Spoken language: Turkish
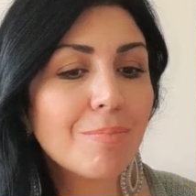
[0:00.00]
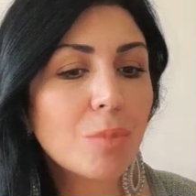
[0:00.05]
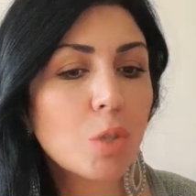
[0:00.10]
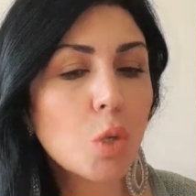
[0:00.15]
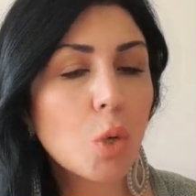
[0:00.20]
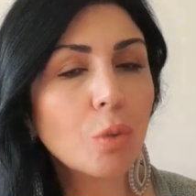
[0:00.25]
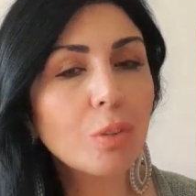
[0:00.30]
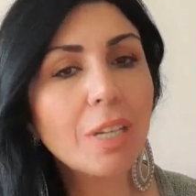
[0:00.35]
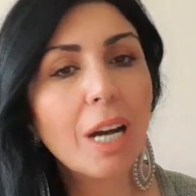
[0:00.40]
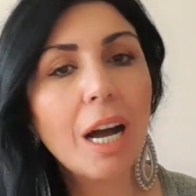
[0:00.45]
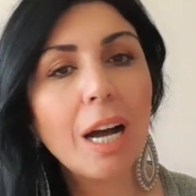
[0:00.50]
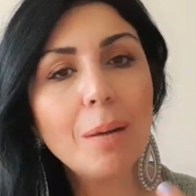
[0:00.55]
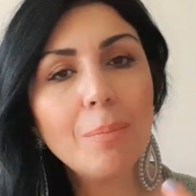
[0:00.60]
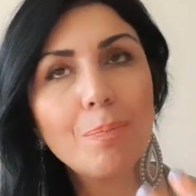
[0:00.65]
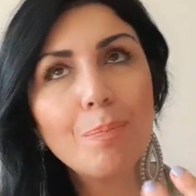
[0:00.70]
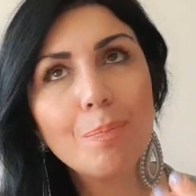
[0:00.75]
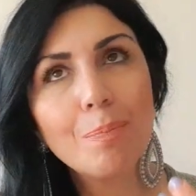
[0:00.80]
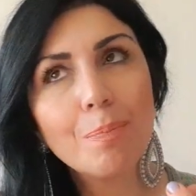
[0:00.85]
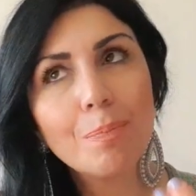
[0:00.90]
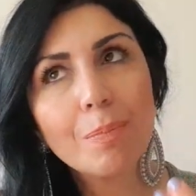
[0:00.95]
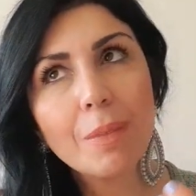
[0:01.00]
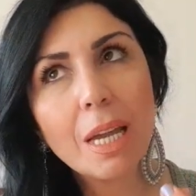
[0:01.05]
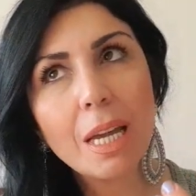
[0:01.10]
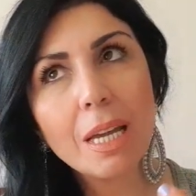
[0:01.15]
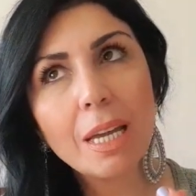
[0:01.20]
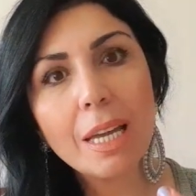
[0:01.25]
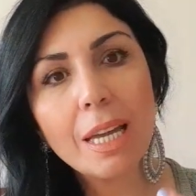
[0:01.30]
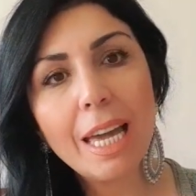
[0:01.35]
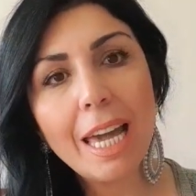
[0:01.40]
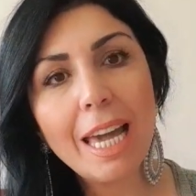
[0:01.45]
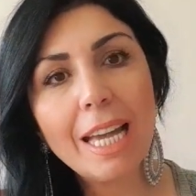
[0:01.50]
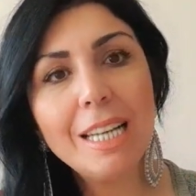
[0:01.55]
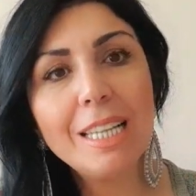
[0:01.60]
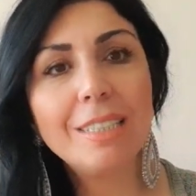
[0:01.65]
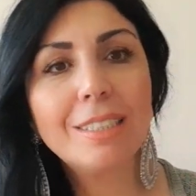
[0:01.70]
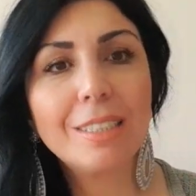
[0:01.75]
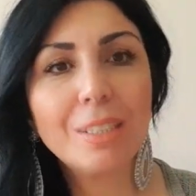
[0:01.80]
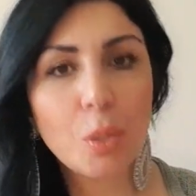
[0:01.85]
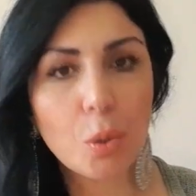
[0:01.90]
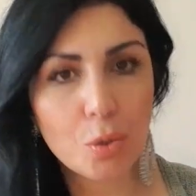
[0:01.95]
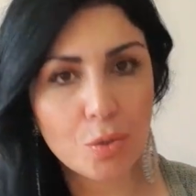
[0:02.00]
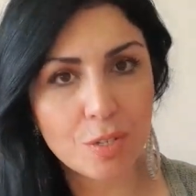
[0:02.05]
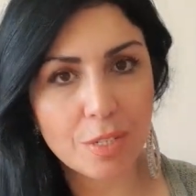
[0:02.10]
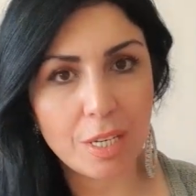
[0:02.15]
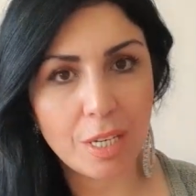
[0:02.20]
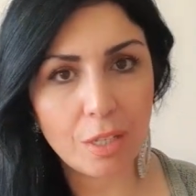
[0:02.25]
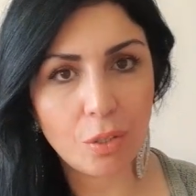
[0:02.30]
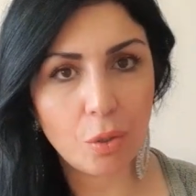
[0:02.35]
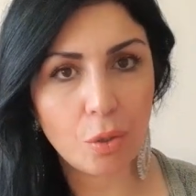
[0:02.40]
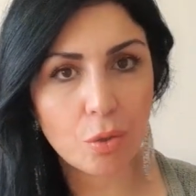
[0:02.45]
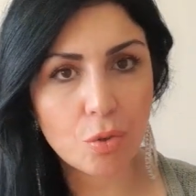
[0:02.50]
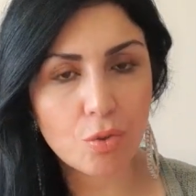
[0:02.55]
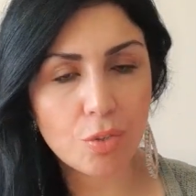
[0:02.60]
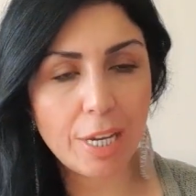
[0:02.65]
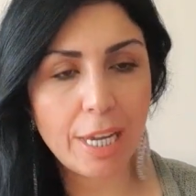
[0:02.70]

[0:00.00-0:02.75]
çok daha elit gösteriyor.